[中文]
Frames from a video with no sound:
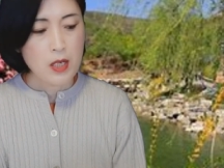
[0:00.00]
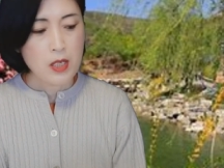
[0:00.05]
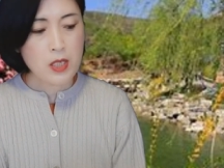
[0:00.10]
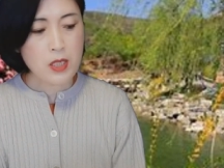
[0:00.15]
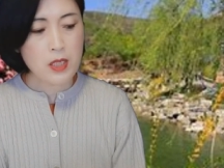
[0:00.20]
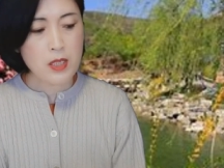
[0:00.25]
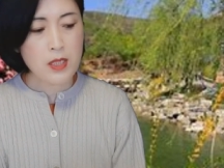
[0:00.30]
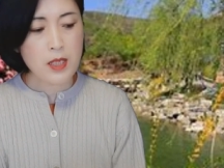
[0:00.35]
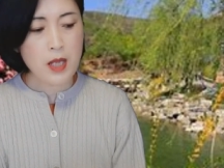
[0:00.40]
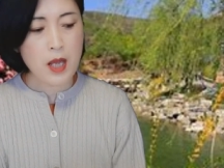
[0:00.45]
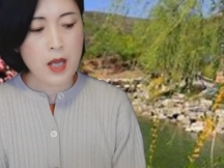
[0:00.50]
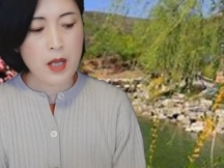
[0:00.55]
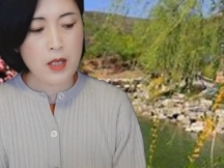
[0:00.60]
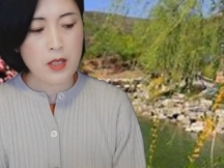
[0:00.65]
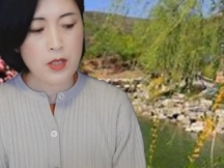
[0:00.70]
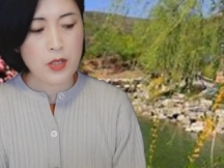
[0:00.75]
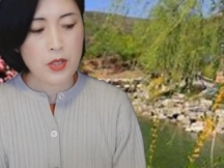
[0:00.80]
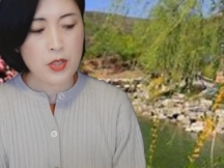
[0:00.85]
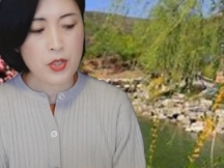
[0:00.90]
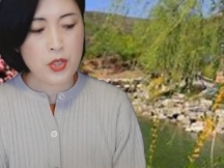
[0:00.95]
事
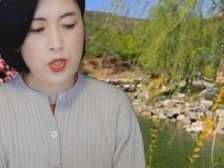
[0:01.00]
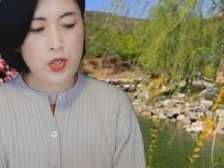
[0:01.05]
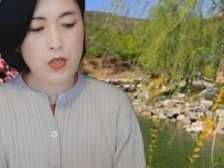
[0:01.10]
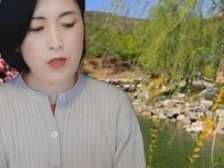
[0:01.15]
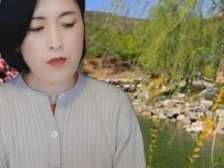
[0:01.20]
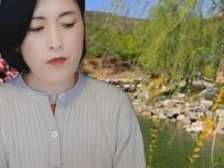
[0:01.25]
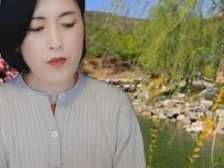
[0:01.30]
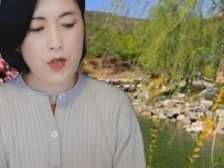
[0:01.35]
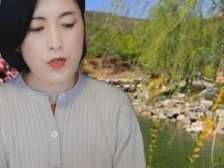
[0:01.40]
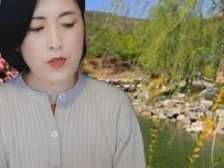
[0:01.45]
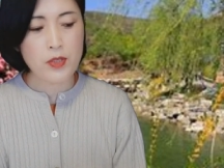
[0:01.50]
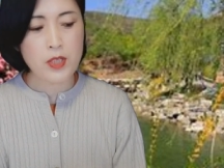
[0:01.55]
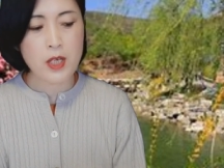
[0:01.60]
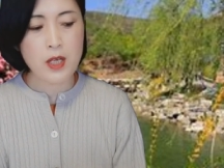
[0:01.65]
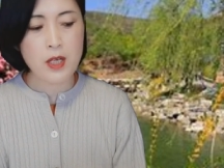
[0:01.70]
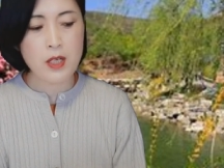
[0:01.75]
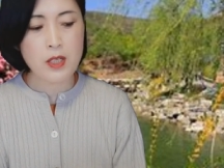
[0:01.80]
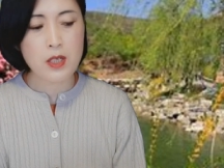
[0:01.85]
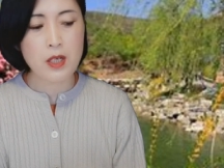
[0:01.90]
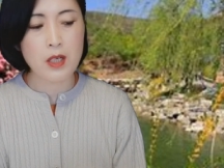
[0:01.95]
件是否
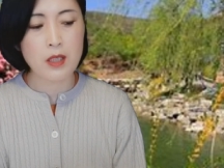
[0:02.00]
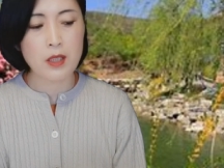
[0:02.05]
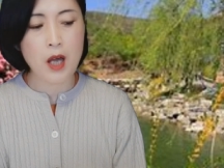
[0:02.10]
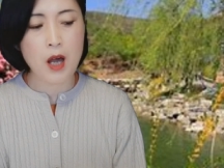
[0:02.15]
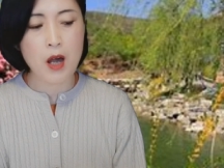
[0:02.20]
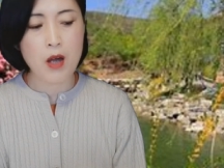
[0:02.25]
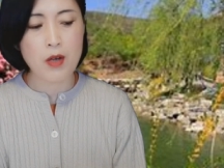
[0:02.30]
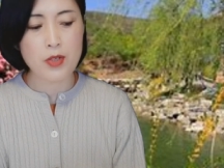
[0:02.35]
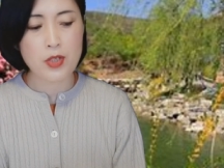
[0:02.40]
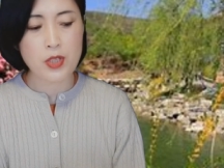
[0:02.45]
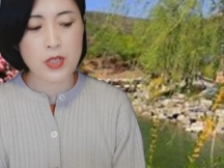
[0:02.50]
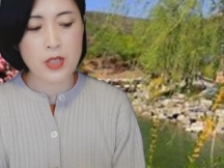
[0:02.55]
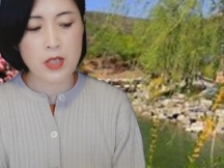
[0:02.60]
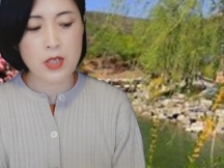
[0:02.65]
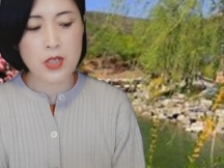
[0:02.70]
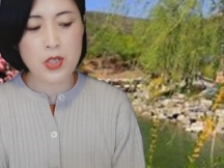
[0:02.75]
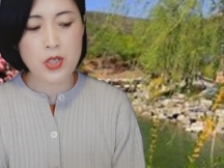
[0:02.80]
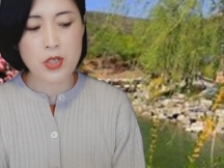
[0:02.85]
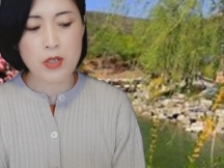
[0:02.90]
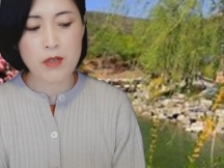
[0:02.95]
牵涉到
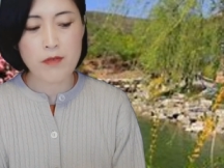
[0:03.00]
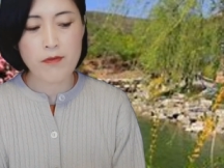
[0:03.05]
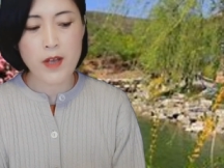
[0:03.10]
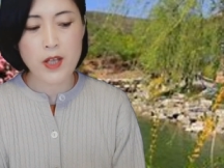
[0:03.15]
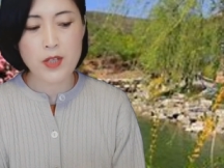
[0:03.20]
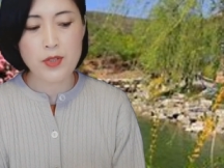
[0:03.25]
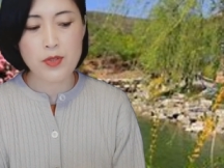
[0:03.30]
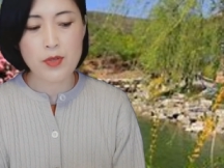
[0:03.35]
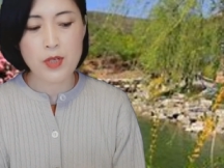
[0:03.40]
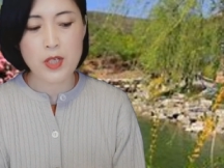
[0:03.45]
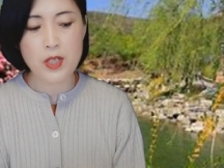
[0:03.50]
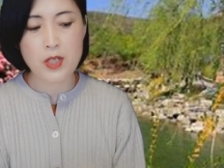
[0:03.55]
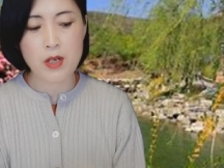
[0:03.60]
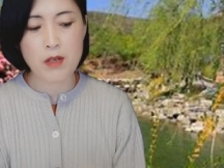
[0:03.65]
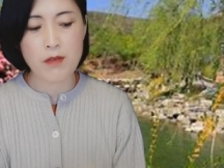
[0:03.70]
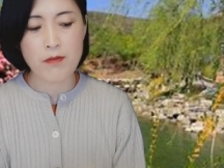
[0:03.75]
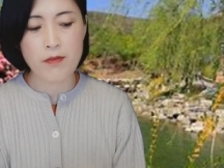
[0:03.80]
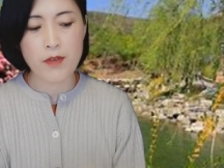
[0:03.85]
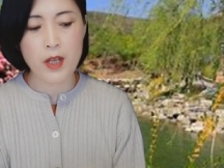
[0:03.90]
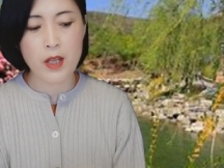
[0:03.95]
刑事犯罪
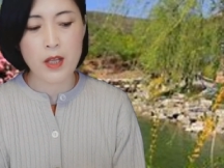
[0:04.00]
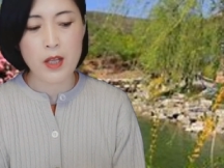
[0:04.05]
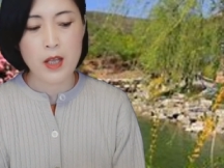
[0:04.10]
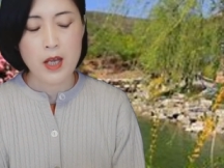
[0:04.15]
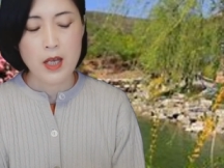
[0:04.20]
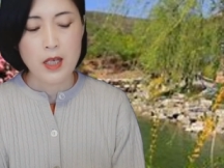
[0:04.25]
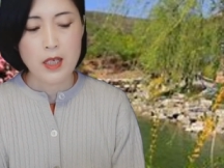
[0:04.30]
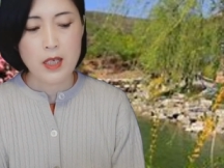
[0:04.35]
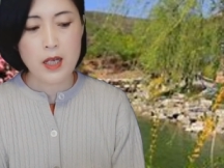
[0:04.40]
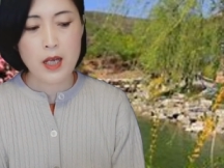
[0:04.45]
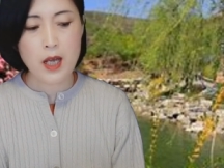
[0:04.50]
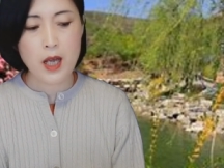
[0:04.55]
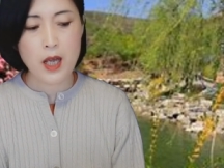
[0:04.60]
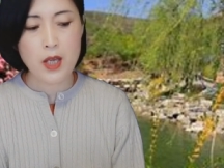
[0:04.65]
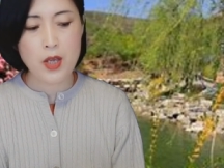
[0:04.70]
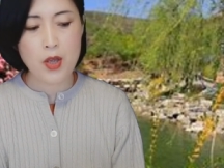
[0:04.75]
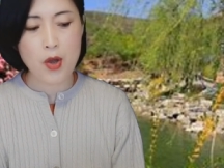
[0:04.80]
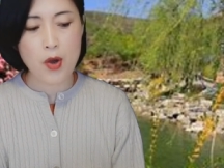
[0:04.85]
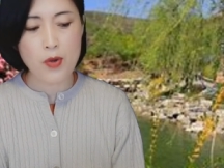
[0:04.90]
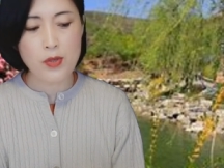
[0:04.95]
成分，应该
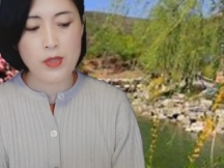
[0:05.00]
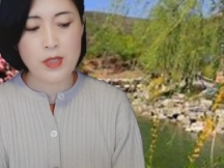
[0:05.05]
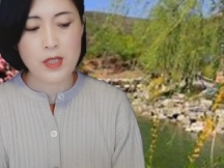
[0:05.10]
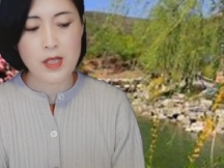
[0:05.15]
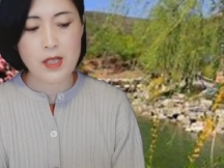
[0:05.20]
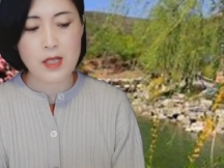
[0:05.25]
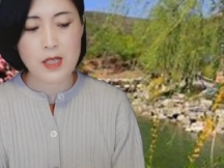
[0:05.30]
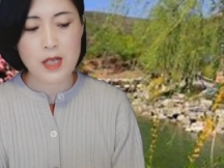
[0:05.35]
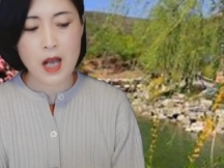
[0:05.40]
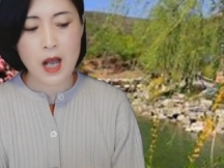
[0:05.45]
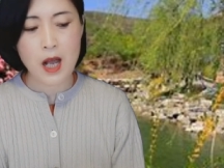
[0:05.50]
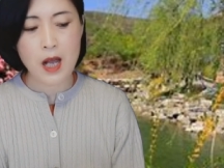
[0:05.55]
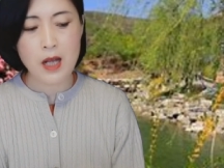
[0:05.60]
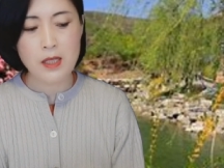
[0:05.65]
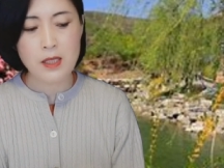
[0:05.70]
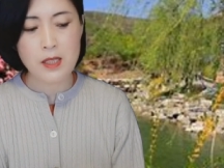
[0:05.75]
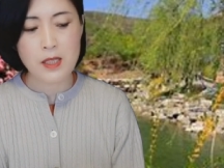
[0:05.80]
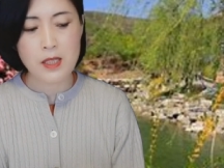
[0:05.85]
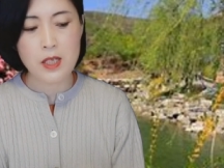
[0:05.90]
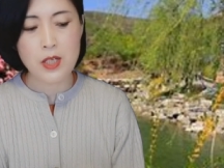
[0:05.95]
由警
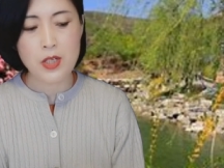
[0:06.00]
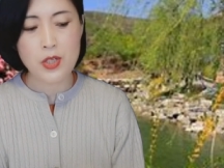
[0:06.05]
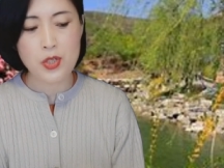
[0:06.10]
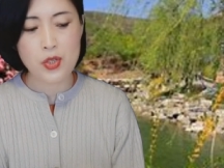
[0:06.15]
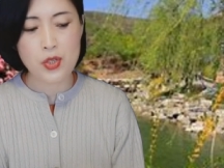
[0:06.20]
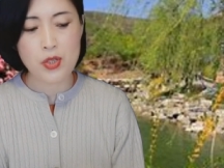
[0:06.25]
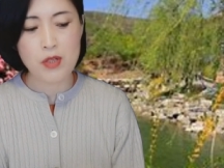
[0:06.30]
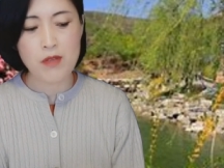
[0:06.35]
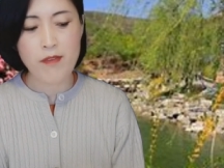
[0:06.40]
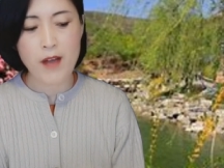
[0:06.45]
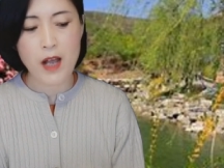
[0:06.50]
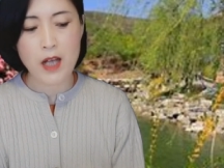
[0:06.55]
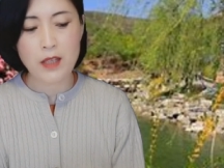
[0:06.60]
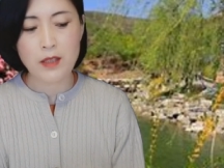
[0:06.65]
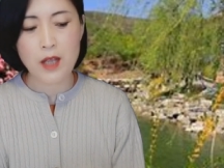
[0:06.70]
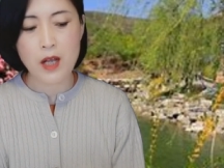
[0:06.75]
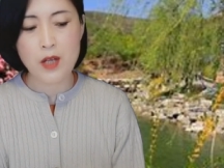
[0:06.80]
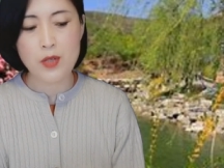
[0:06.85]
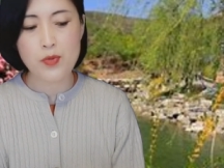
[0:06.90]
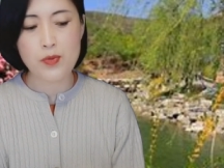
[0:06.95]
察及执法
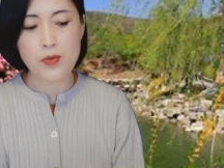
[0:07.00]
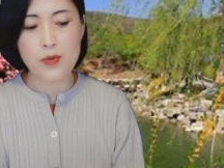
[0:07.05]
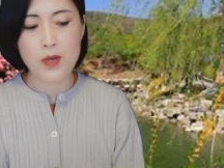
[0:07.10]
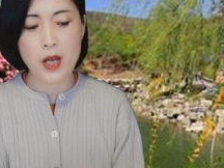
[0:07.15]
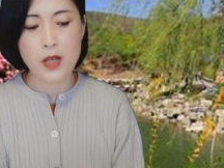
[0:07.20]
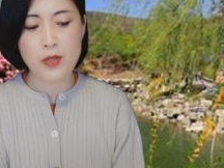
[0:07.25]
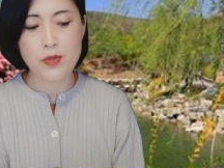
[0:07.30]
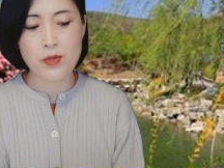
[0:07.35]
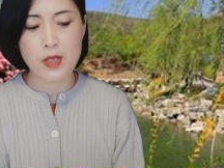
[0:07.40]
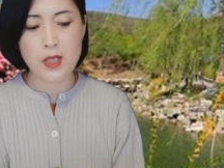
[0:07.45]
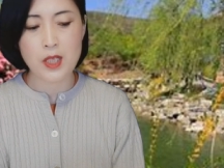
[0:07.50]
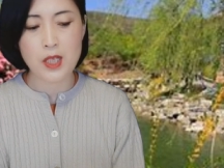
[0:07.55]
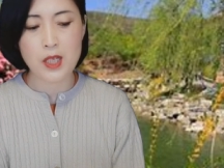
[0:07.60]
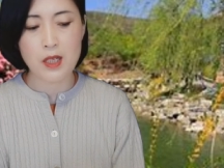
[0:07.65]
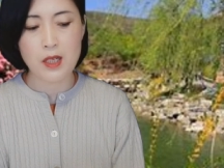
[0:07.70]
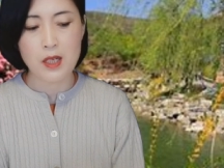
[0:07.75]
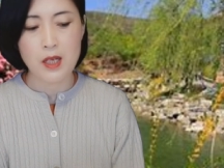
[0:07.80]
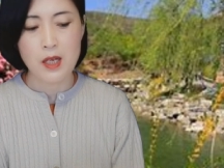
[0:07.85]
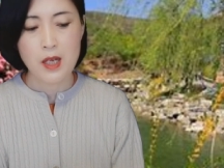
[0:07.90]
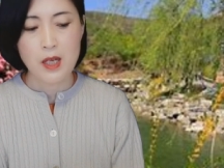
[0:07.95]
当局来决
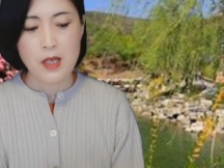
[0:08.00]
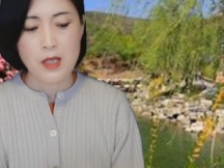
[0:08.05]
定。